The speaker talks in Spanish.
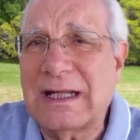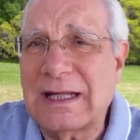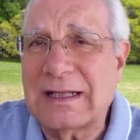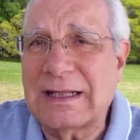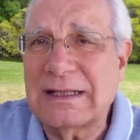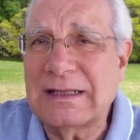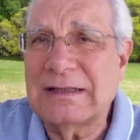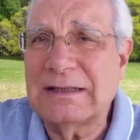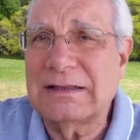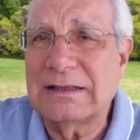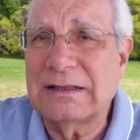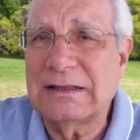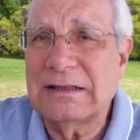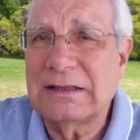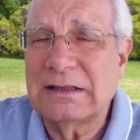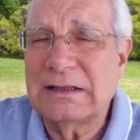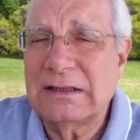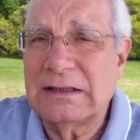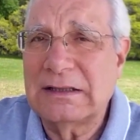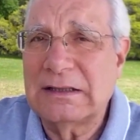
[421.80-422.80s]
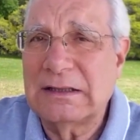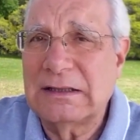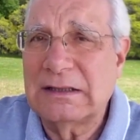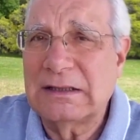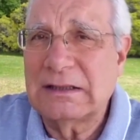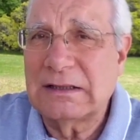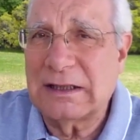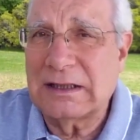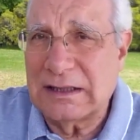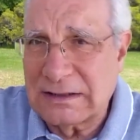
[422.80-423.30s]
a la gente
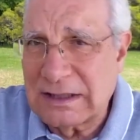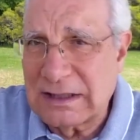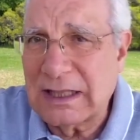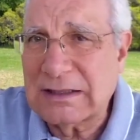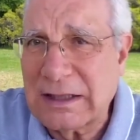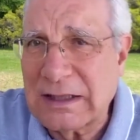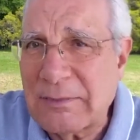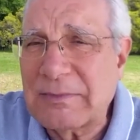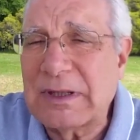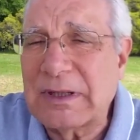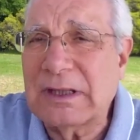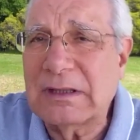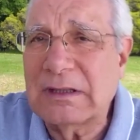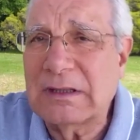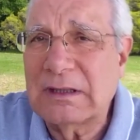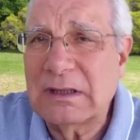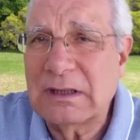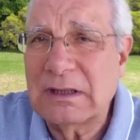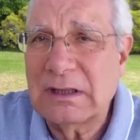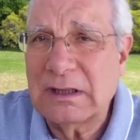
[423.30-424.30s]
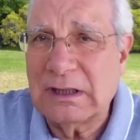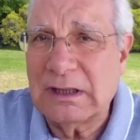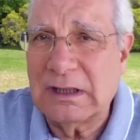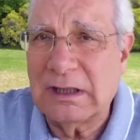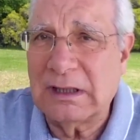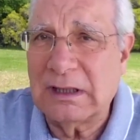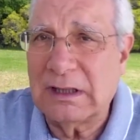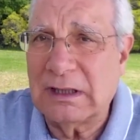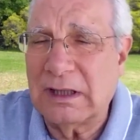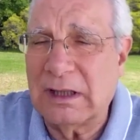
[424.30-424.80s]
que está también
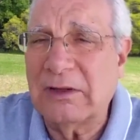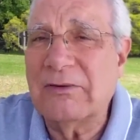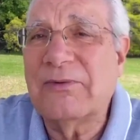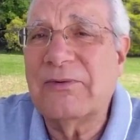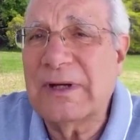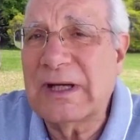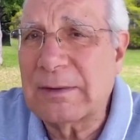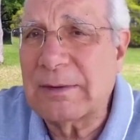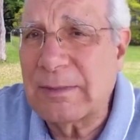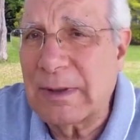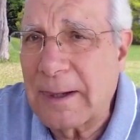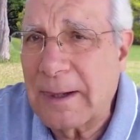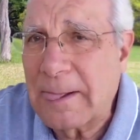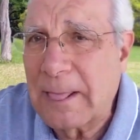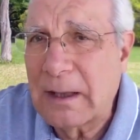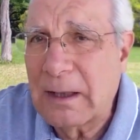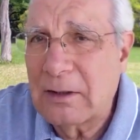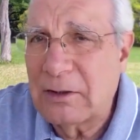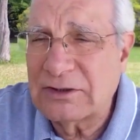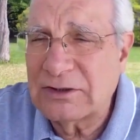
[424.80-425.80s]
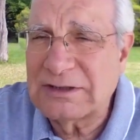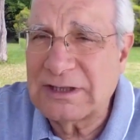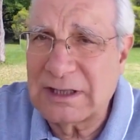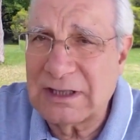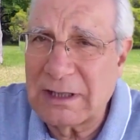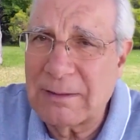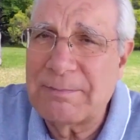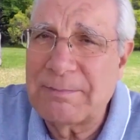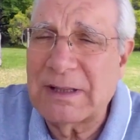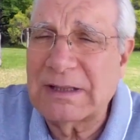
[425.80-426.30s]
eh, enferma. O sea,
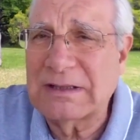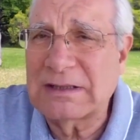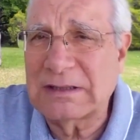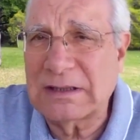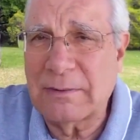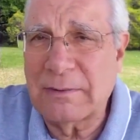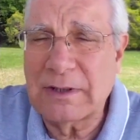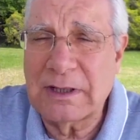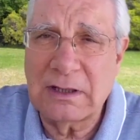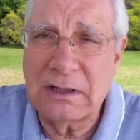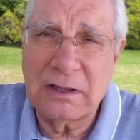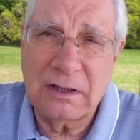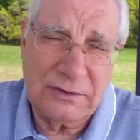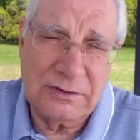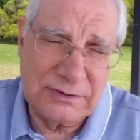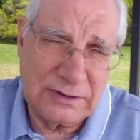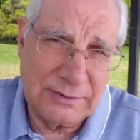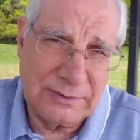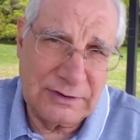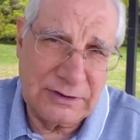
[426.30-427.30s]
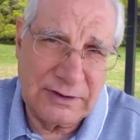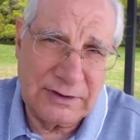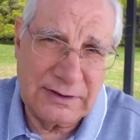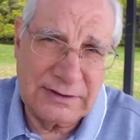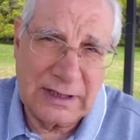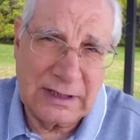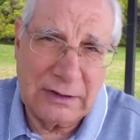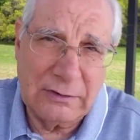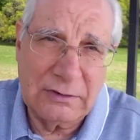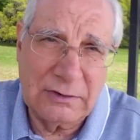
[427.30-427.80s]
gran parte trabaja en los servicios
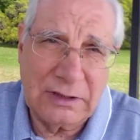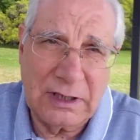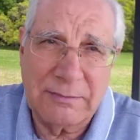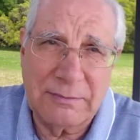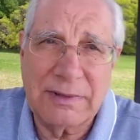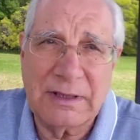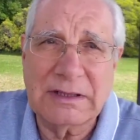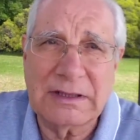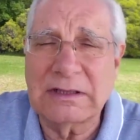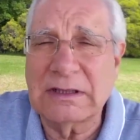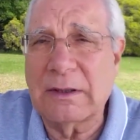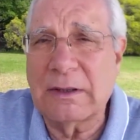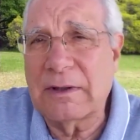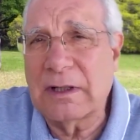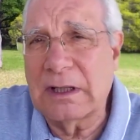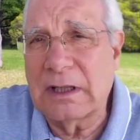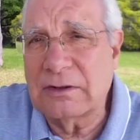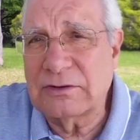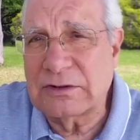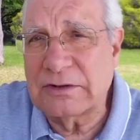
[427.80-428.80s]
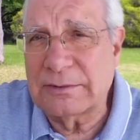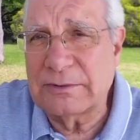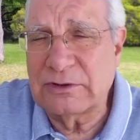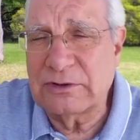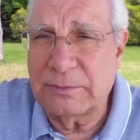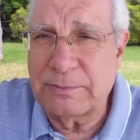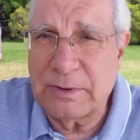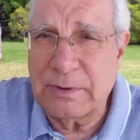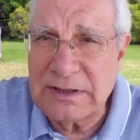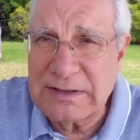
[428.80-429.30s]
de salud, gran parte trabaja en los
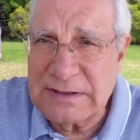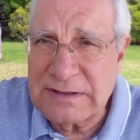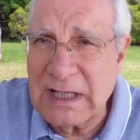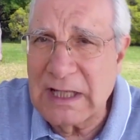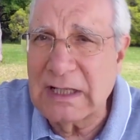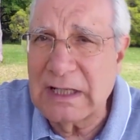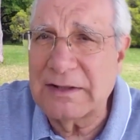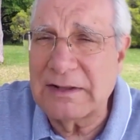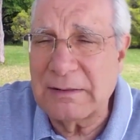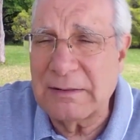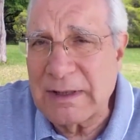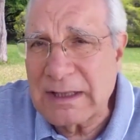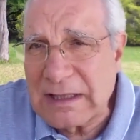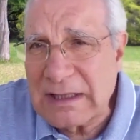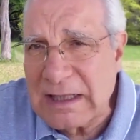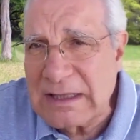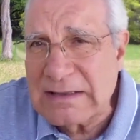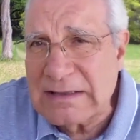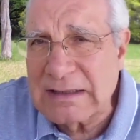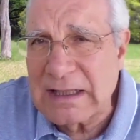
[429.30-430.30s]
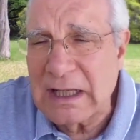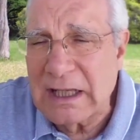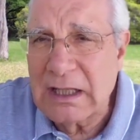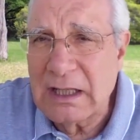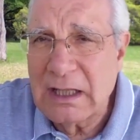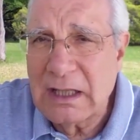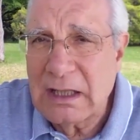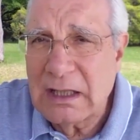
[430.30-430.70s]
servicios policiales, de emergencia.